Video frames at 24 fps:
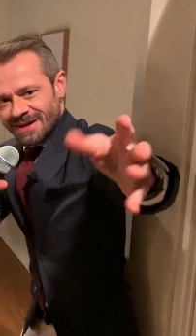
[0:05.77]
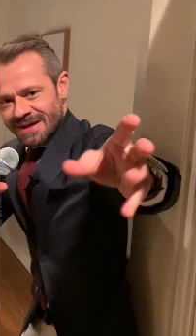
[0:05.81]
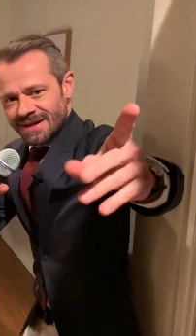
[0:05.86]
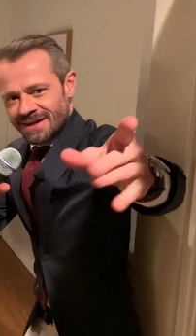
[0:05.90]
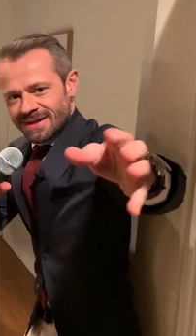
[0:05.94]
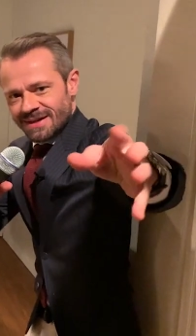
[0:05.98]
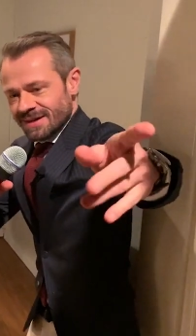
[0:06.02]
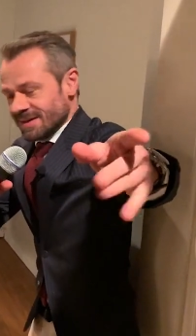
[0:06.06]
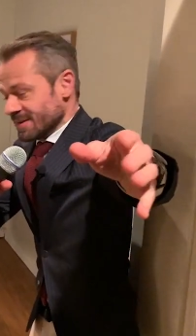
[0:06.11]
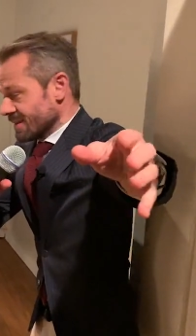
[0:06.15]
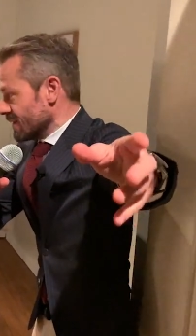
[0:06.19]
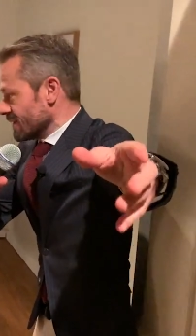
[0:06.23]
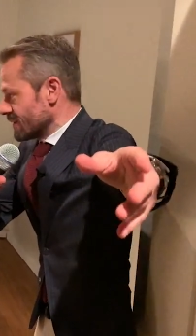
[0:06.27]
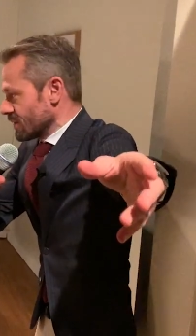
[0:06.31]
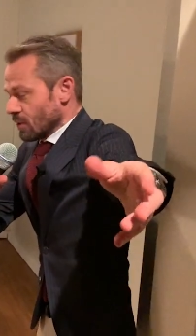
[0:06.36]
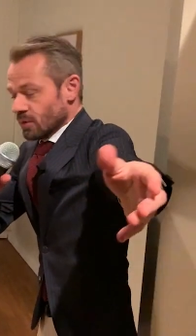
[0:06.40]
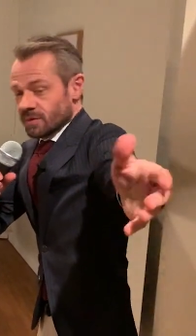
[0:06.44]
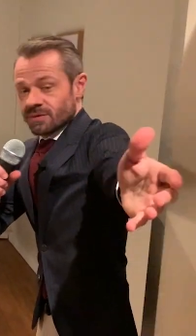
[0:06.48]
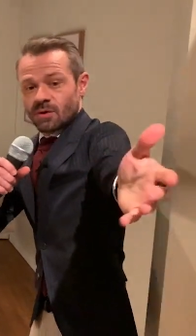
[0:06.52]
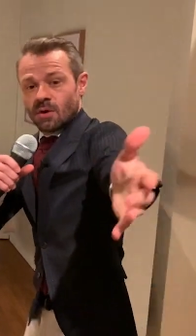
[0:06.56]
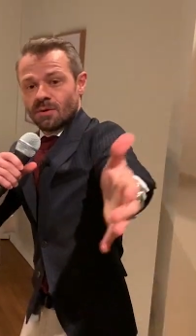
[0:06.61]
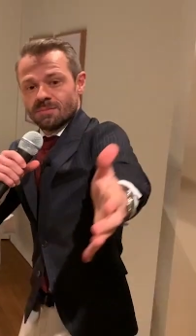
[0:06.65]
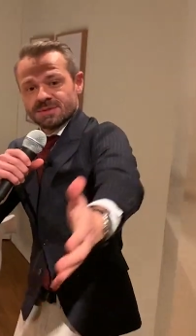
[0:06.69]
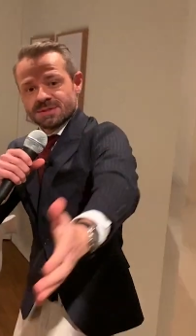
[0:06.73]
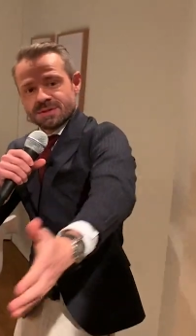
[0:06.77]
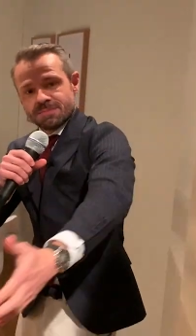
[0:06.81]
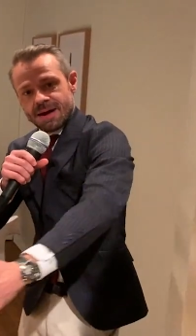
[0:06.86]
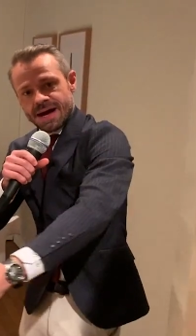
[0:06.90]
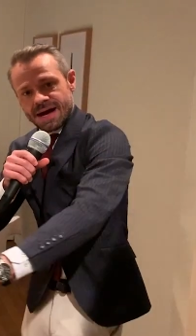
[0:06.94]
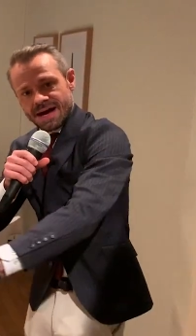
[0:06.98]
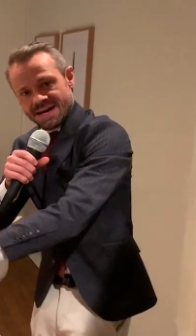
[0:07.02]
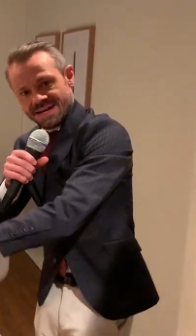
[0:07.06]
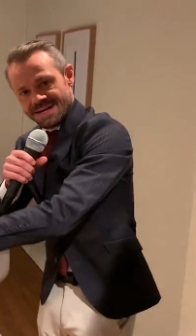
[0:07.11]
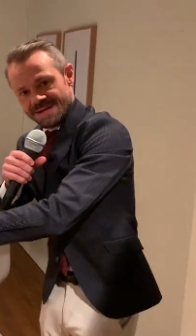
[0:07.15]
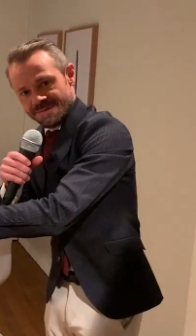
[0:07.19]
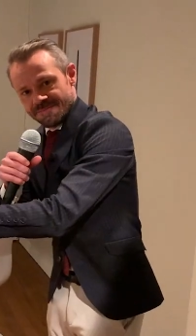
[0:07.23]
Äh, kommen Sie mal
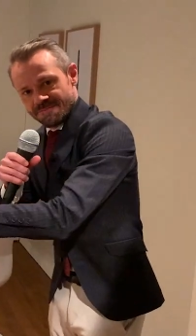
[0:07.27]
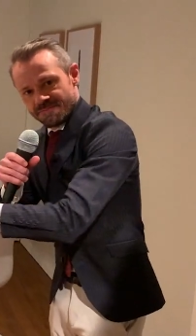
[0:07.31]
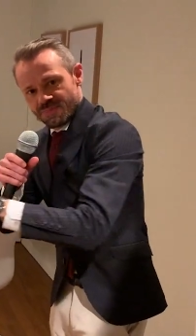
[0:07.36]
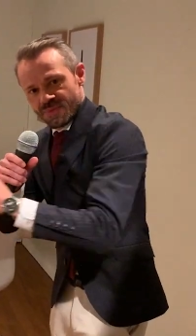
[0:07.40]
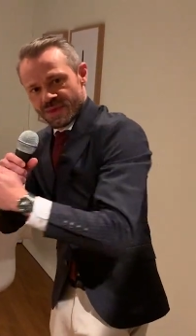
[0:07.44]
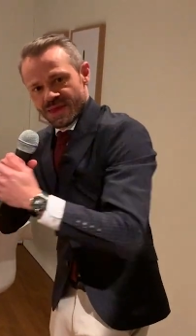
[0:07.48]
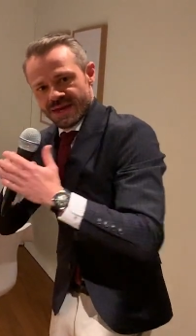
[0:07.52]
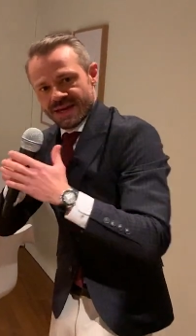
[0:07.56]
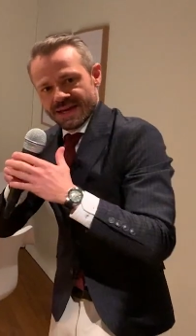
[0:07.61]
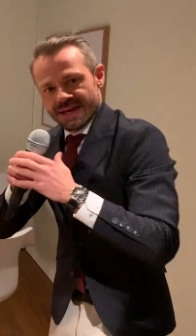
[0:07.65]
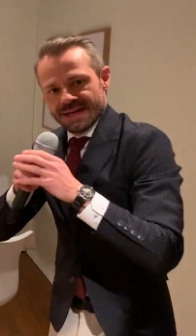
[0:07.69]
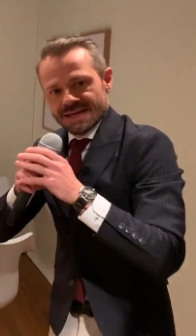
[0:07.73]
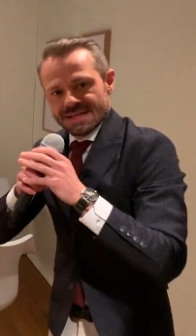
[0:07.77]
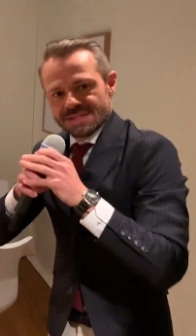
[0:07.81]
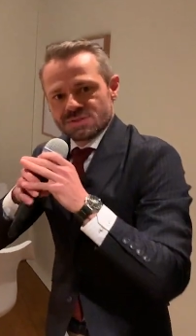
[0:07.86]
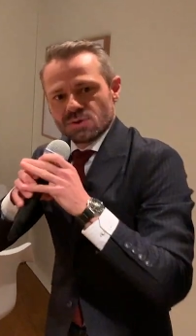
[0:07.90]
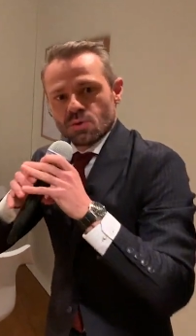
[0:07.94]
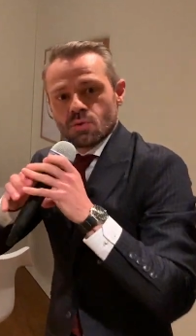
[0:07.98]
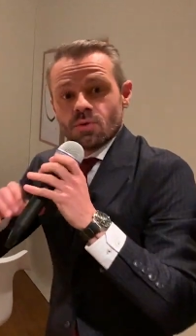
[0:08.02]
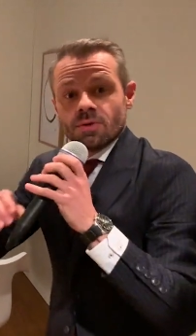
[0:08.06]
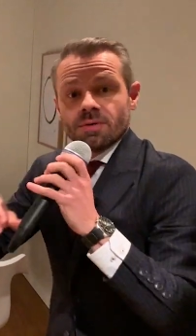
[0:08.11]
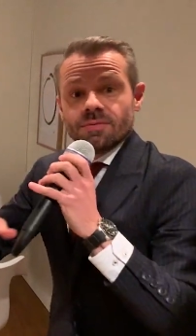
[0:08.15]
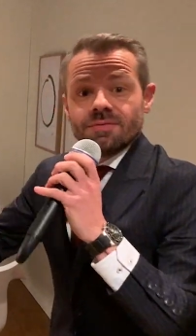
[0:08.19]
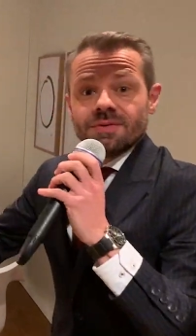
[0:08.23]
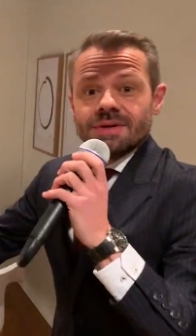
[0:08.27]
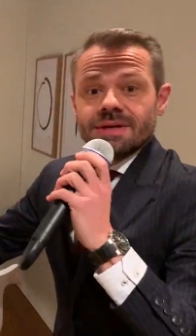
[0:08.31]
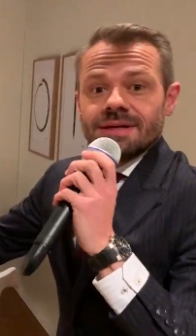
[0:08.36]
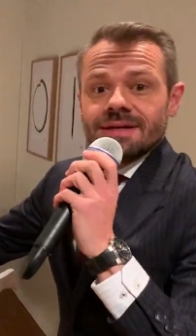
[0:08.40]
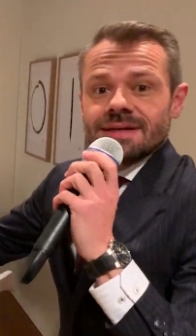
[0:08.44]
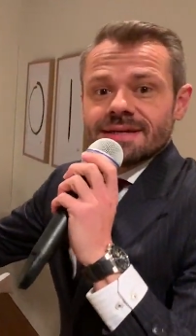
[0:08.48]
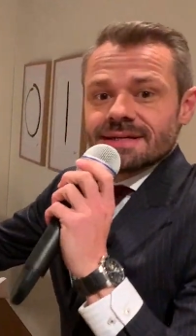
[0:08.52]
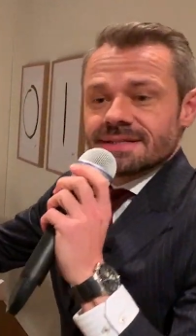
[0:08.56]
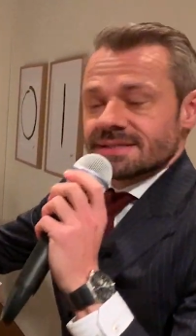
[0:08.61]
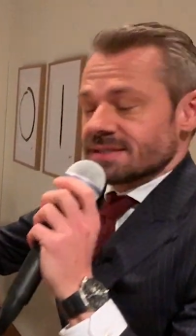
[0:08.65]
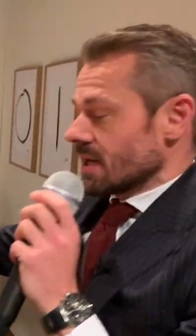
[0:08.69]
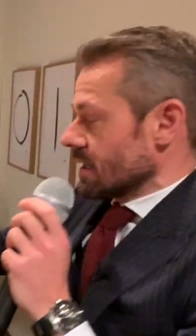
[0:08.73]
rein. So, wie
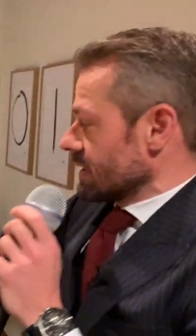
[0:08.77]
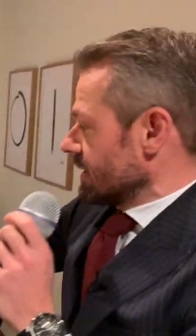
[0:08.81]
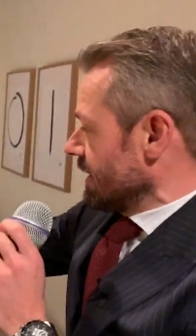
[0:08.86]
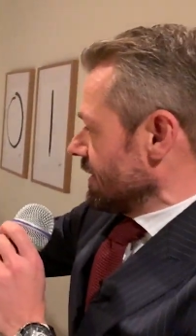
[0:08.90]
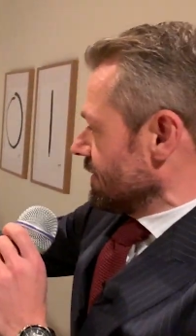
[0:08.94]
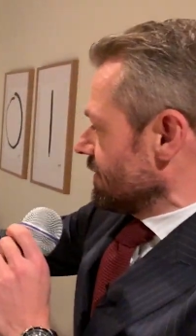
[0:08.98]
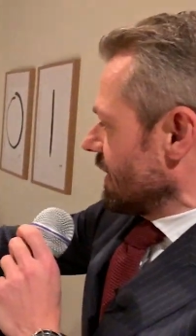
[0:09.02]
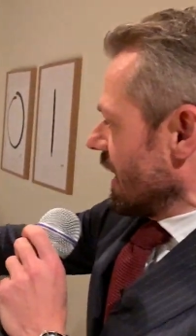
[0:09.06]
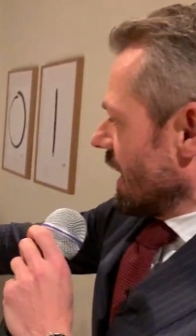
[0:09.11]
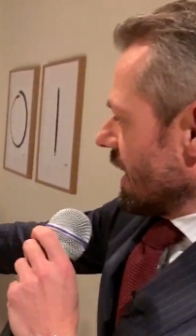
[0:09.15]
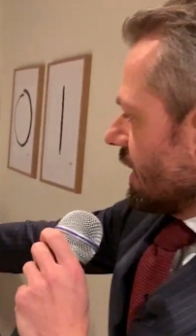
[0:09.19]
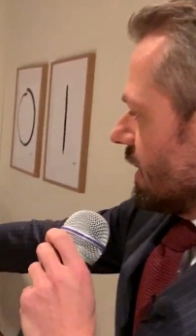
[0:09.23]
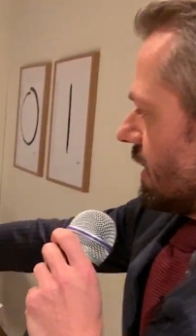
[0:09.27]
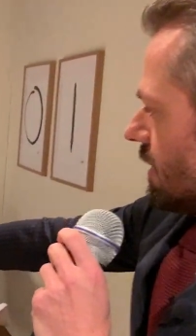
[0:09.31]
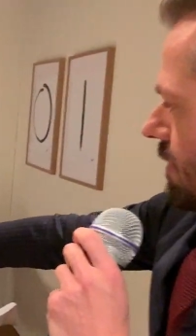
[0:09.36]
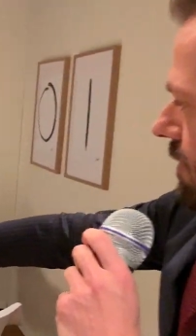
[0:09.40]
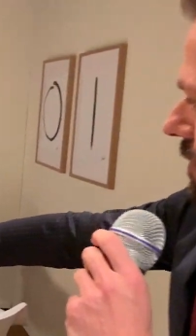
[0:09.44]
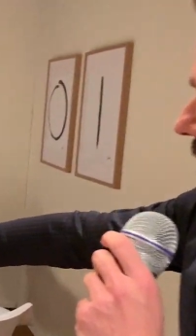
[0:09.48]
gesagt, Gary,